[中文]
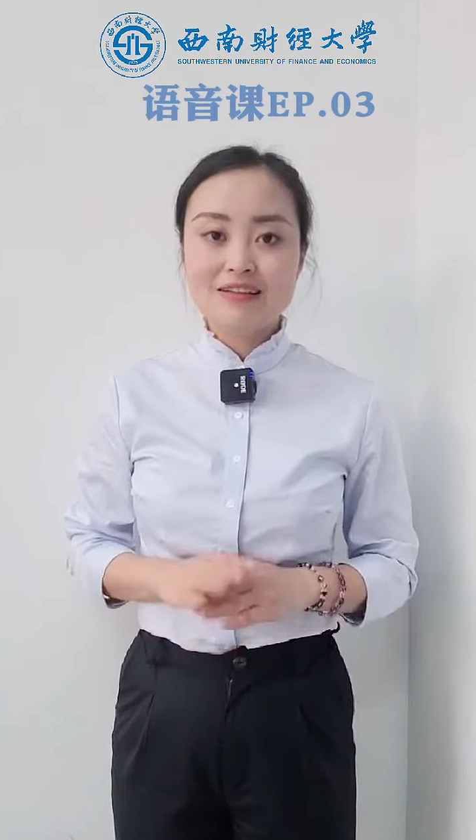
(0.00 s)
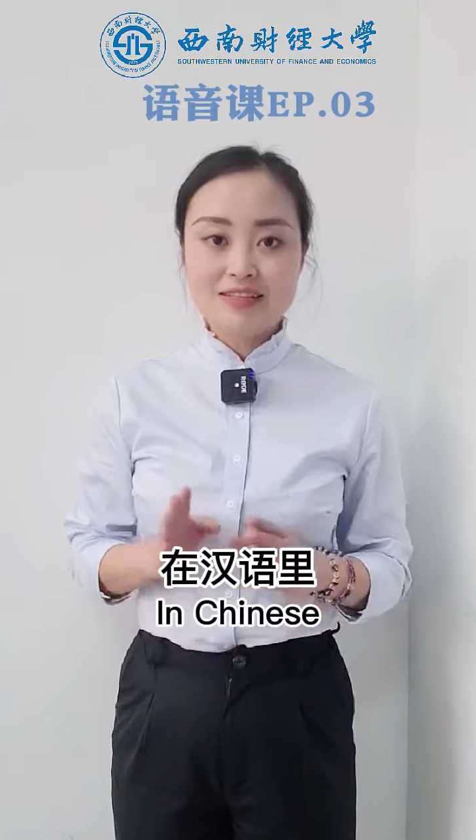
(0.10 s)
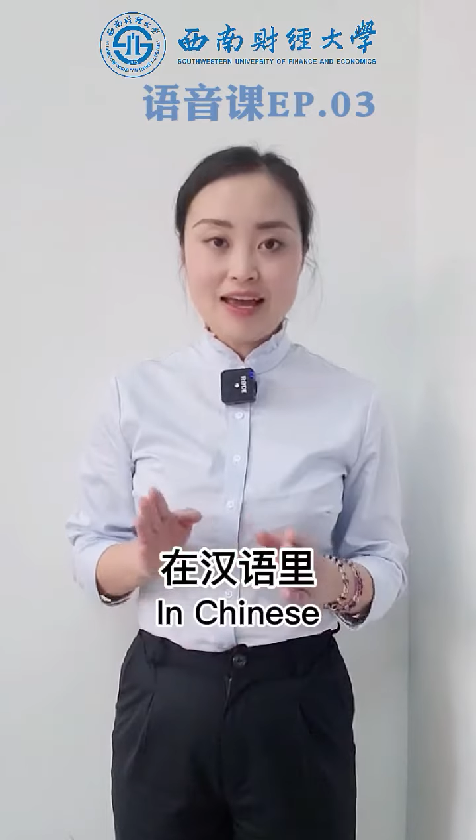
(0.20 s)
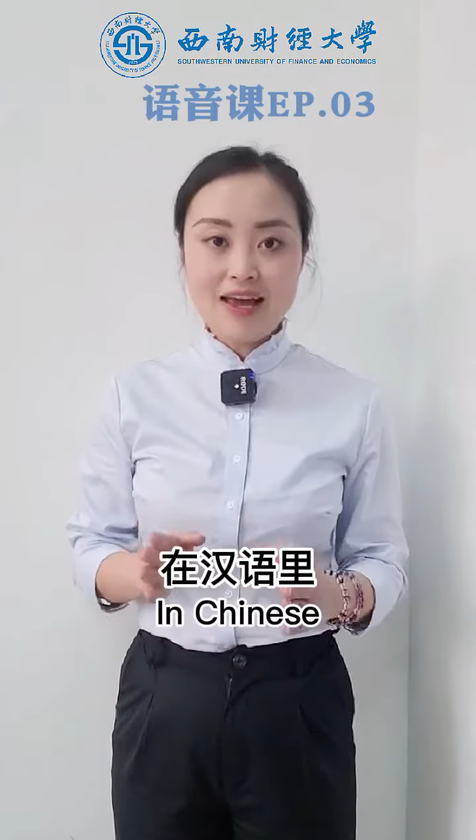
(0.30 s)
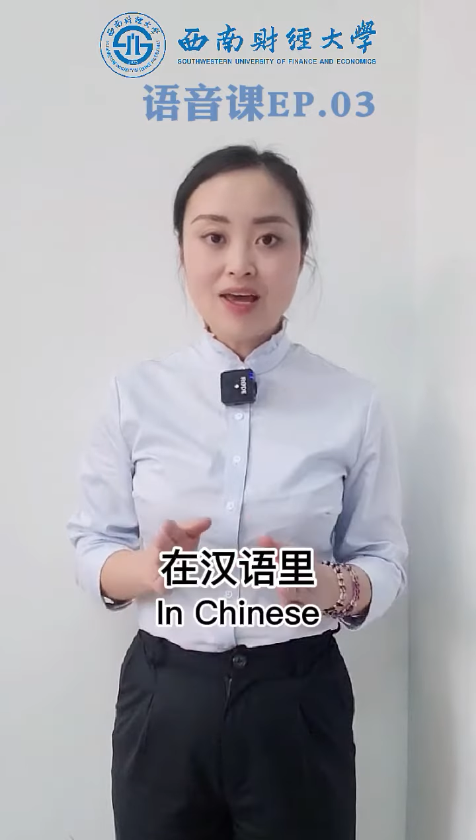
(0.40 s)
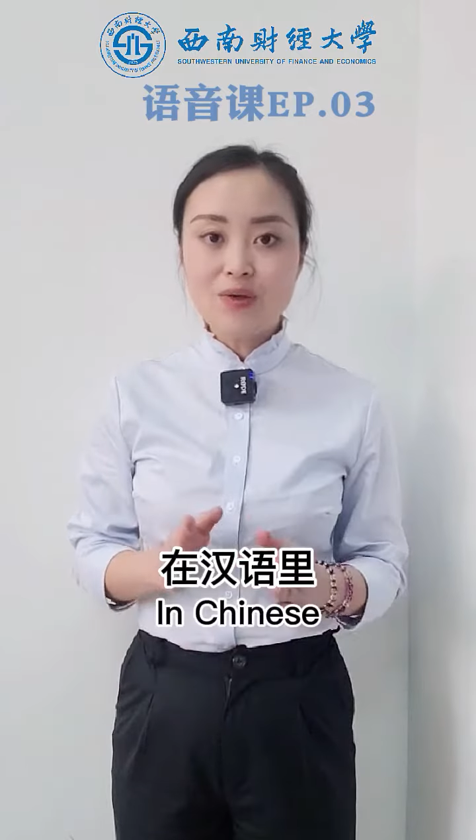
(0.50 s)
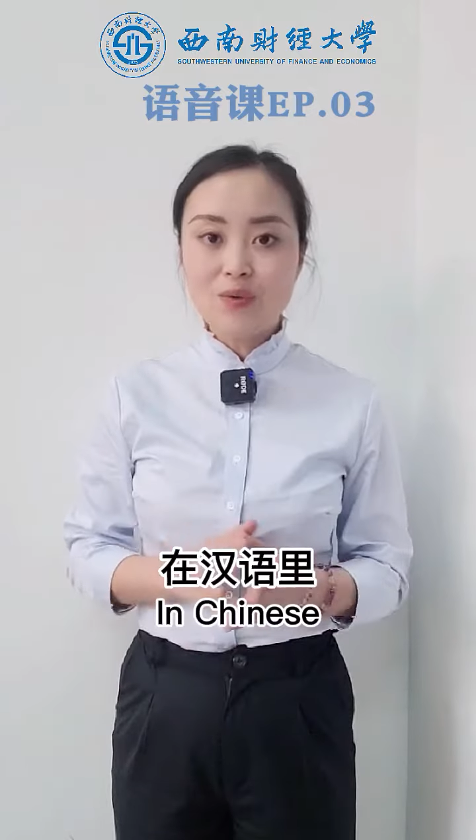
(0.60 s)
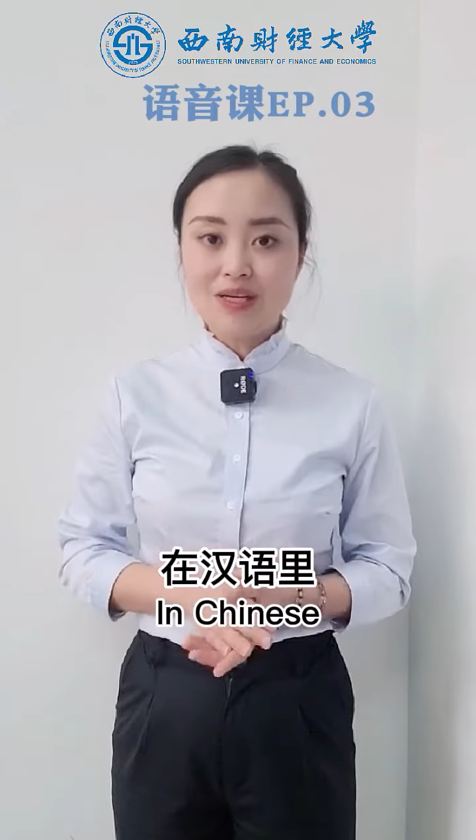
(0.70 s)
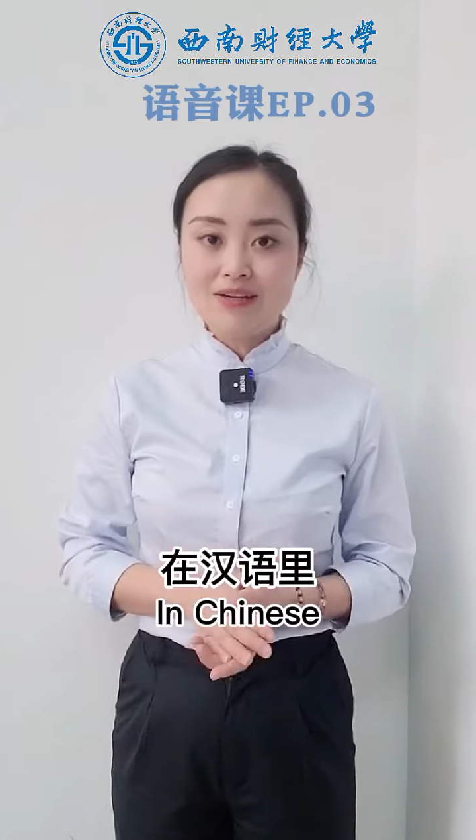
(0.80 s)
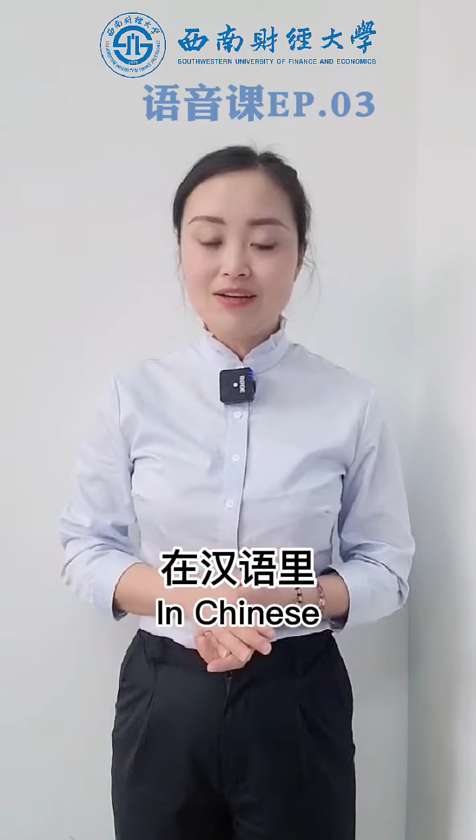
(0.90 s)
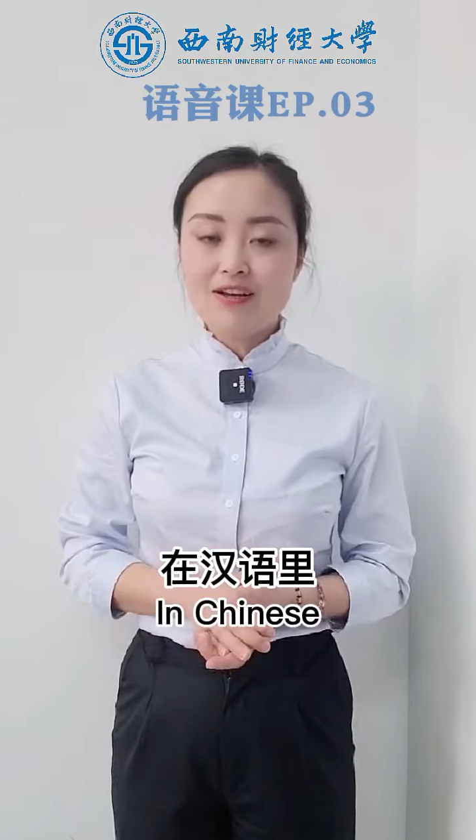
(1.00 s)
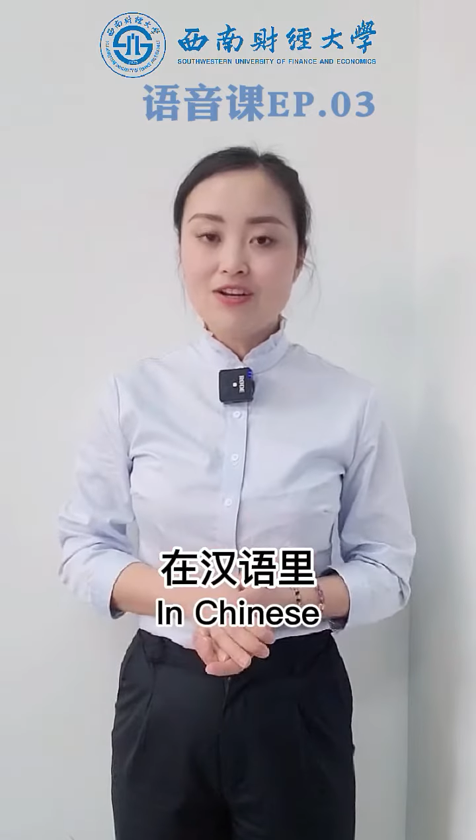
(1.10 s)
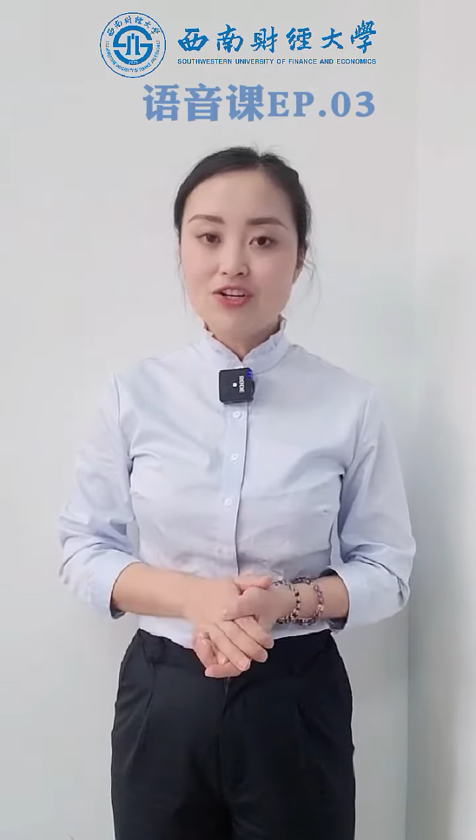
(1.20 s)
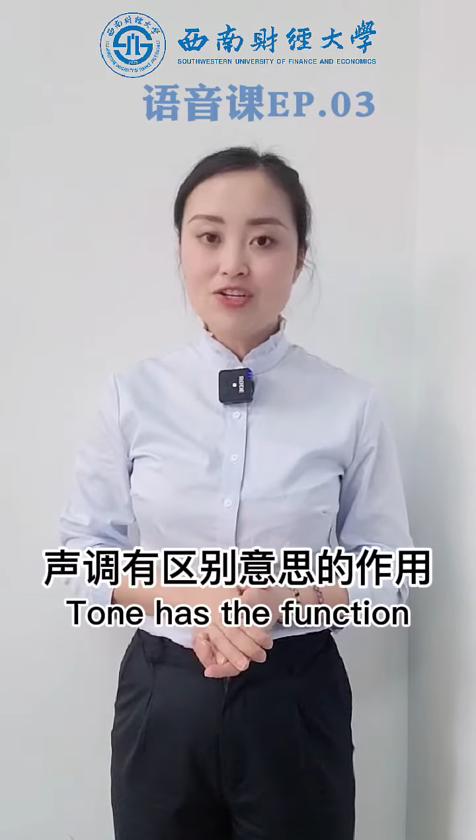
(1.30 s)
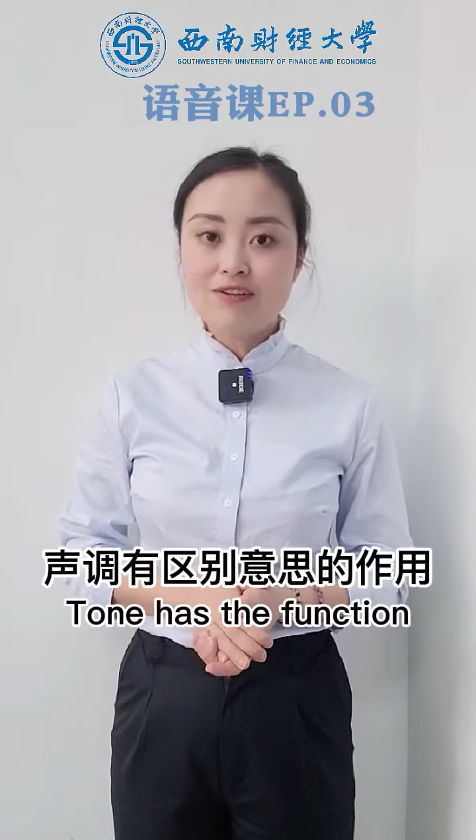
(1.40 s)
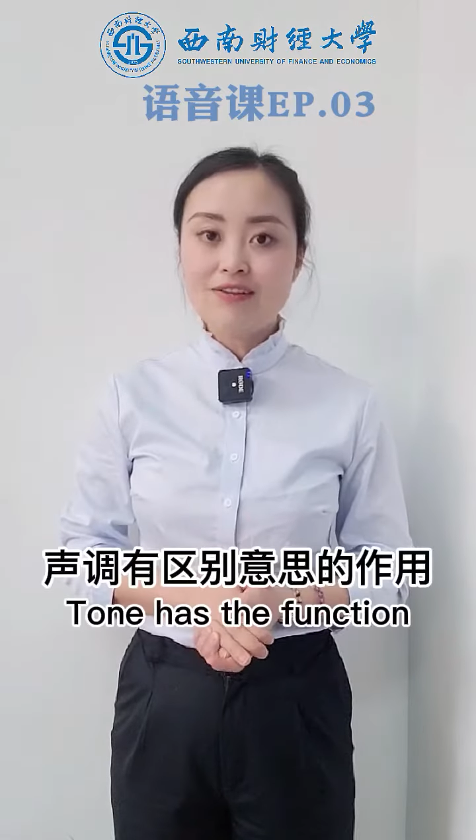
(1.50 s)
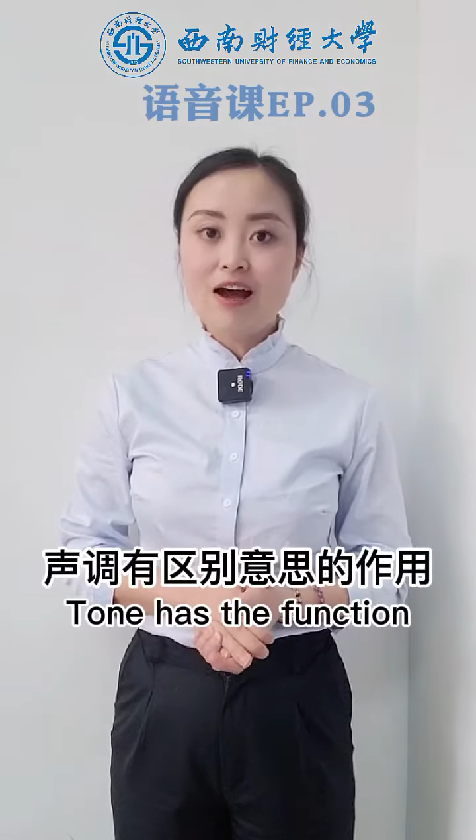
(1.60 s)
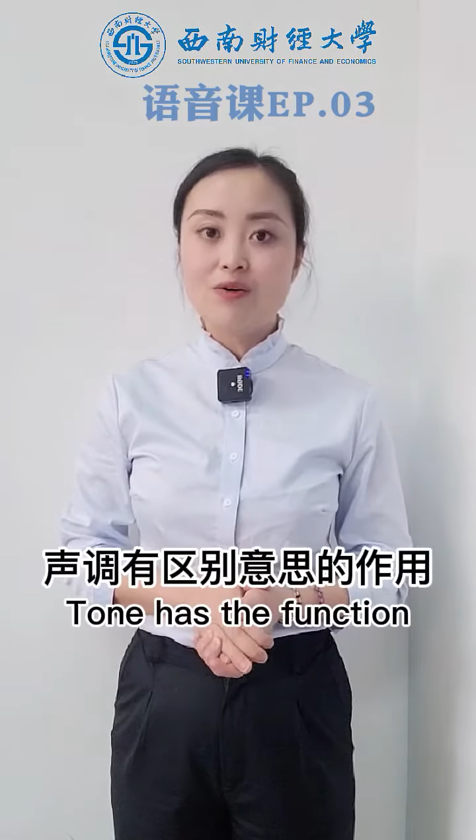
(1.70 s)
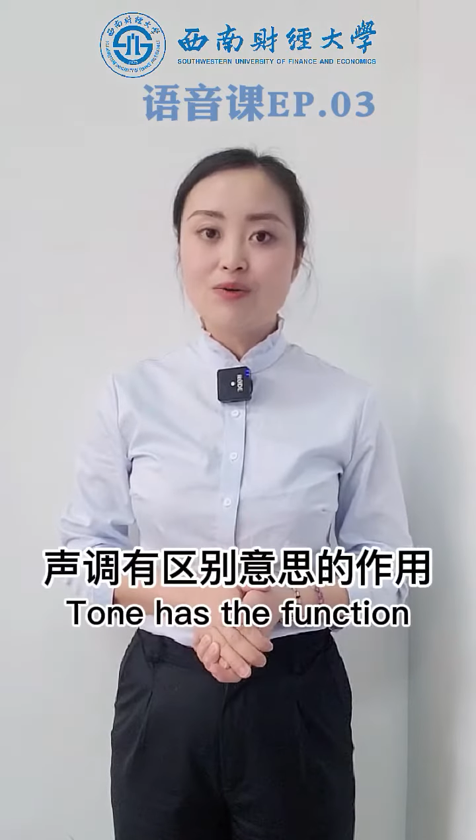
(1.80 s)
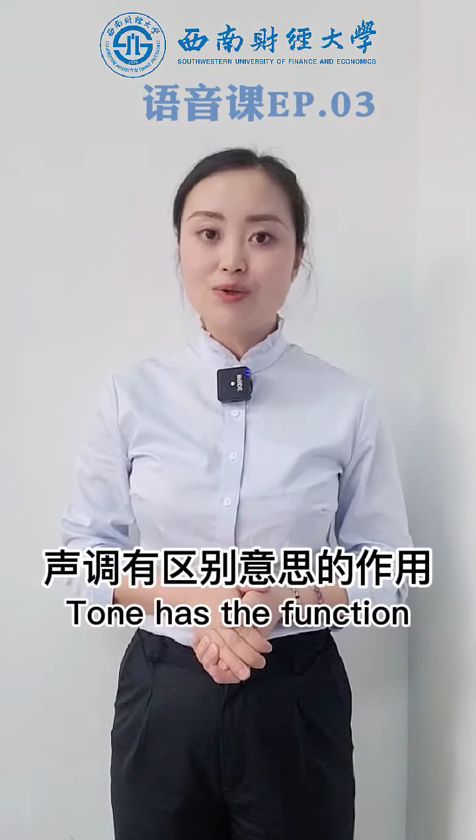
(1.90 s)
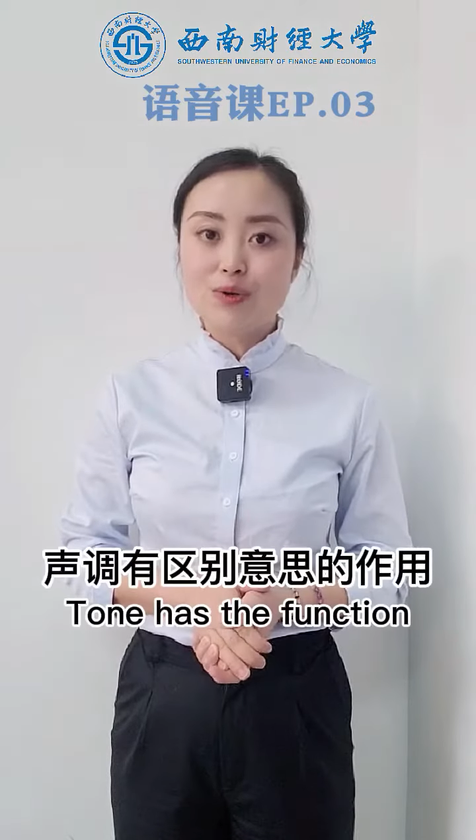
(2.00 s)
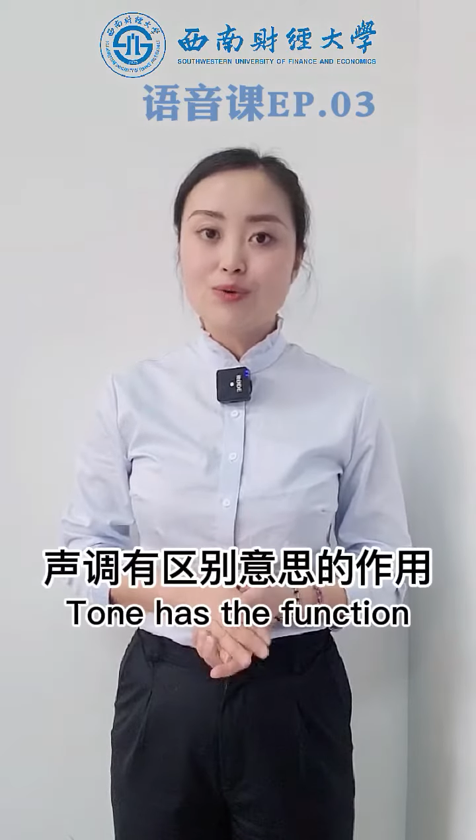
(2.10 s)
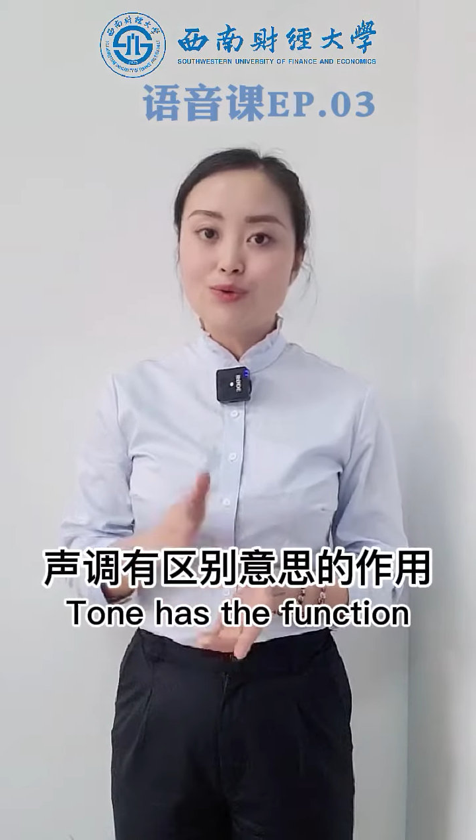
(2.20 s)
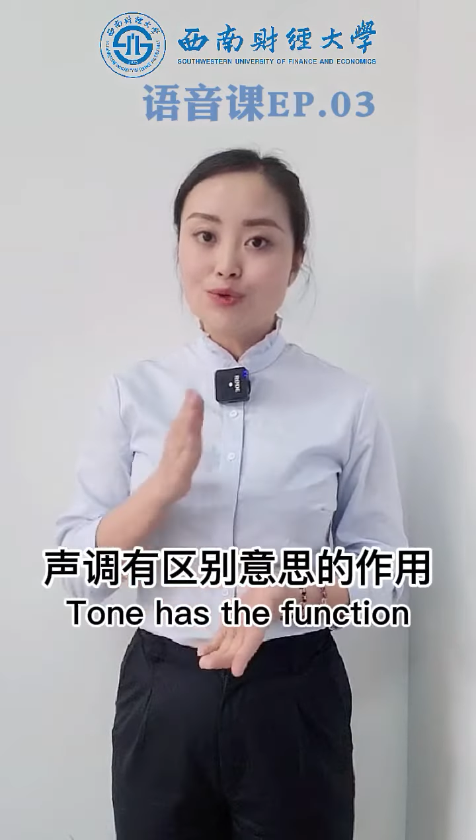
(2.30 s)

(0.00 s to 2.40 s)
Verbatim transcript: 在汉语里，声调有